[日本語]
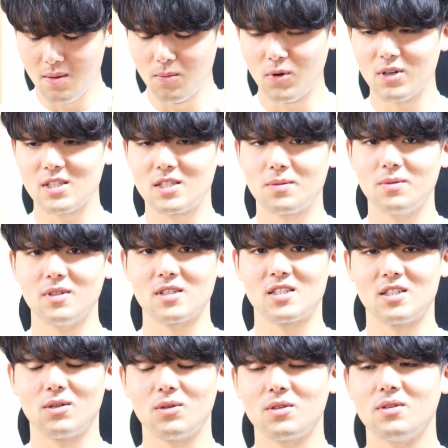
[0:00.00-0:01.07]
僕は自分が
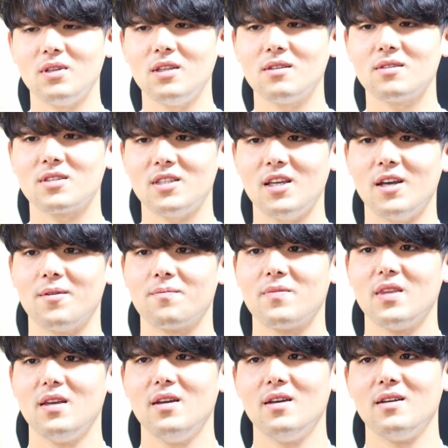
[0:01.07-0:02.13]
仕事人として
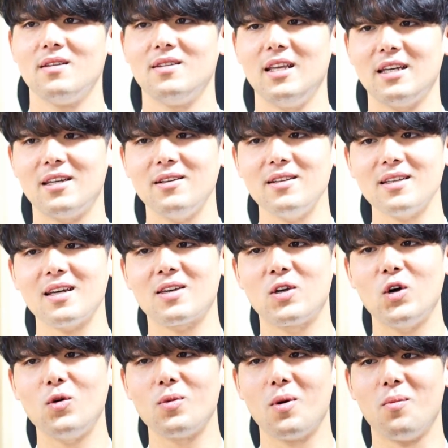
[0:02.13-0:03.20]
できるだけ
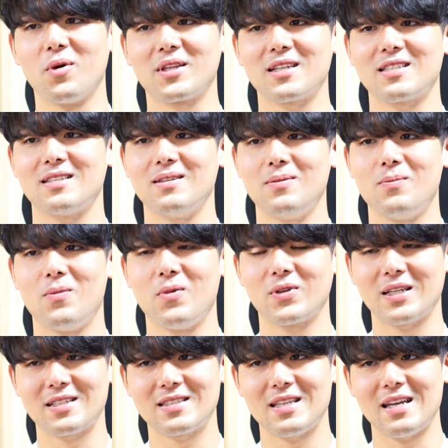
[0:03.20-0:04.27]
興味を持たす持
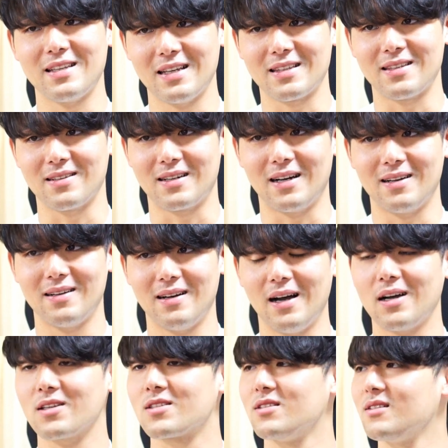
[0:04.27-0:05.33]
たせたいなっていうか
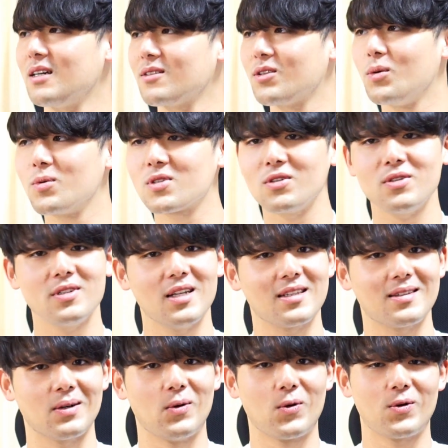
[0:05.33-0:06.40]
あ数学って面白い
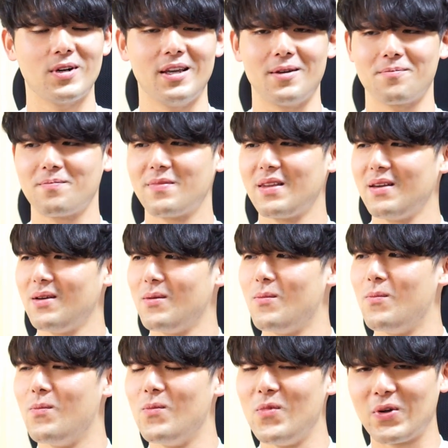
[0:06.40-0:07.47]
なって方向に
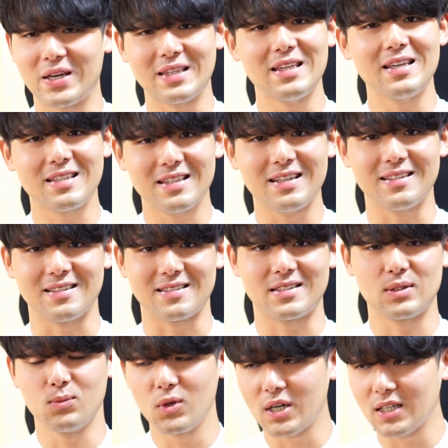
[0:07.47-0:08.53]
向けていきたいで
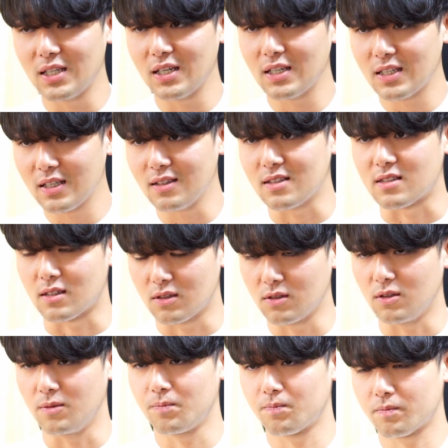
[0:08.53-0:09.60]
す向けていきたいんですけ
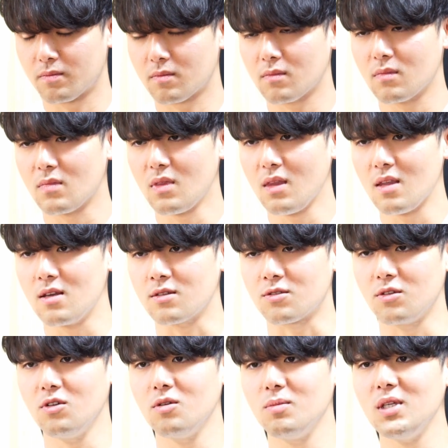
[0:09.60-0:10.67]
ど
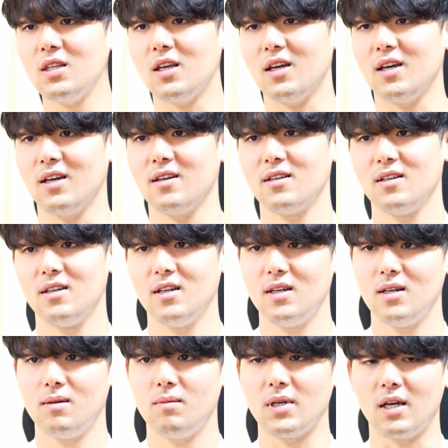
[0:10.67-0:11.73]
それを見て、
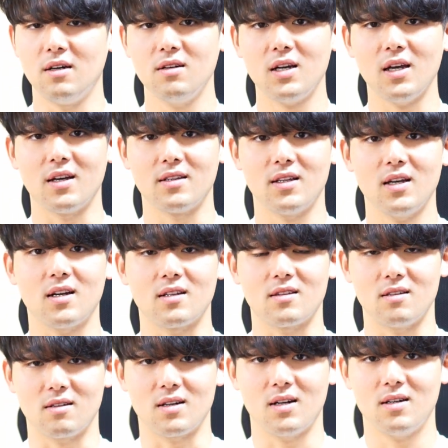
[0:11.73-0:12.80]
まあ、やるかやらないかっ
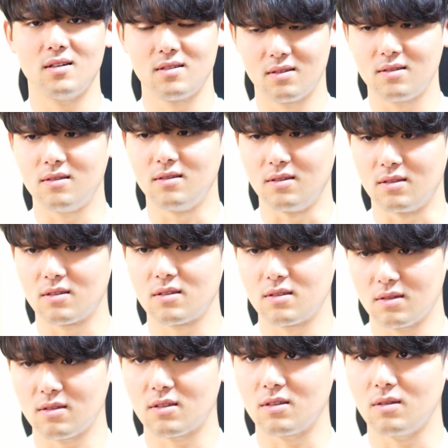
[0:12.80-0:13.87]
ていうか、うん、
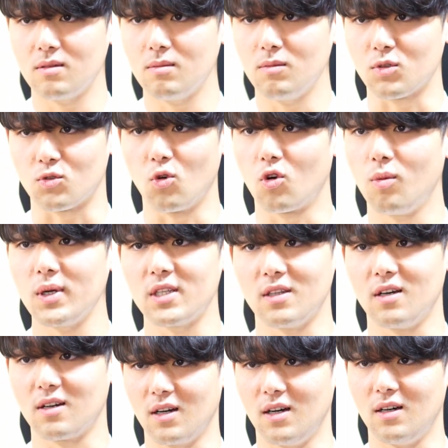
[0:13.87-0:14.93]
もうそこまで
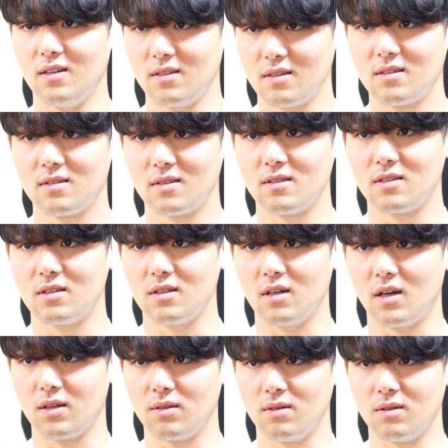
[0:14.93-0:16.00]
か、
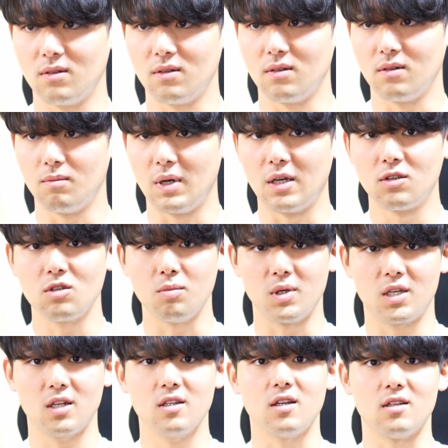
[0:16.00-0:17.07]
あのー、面倒
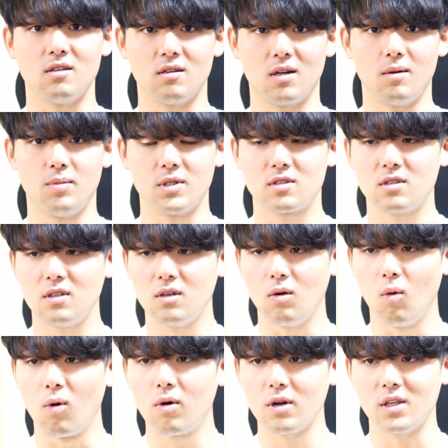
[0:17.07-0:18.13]
見きれないっていうか別に
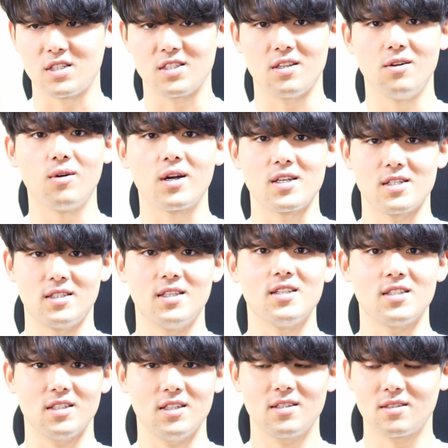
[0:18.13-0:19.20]
おごりしてるわけじゃね
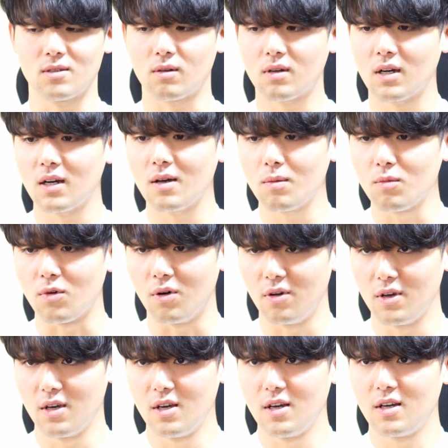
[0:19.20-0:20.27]
えしそこから
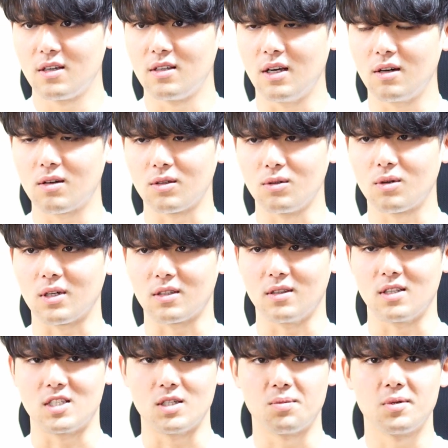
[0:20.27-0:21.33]
もうやるかどうかってい
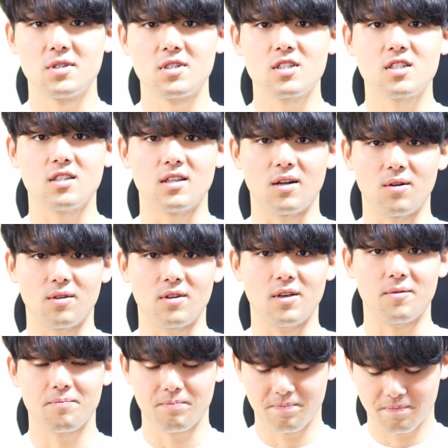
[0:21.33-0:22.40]
うのは自分自身だろうって
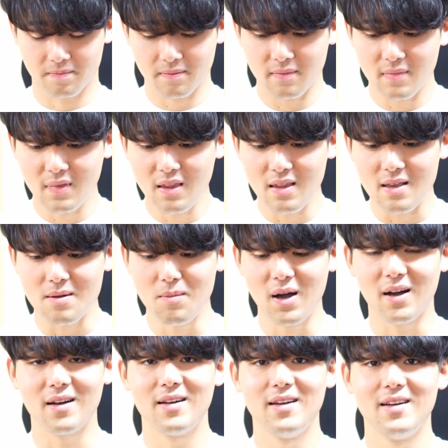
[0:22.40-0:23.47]

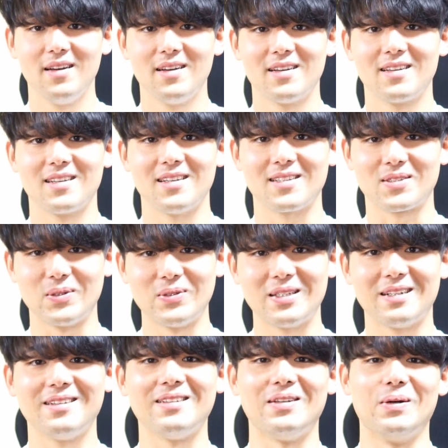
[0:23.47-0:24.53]
まあそん
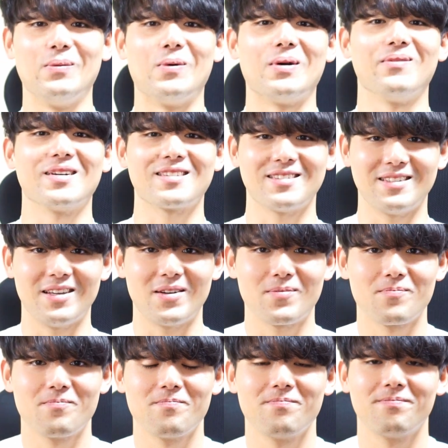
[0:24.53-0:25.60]
な風に思いますね
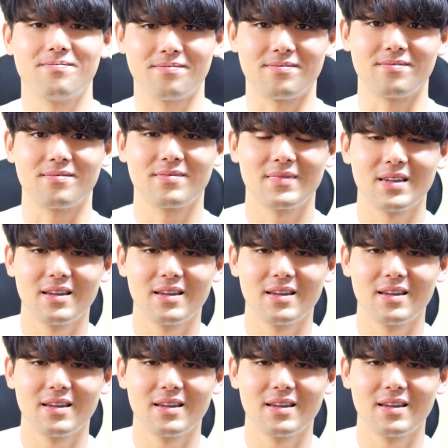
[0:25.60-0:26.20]
うん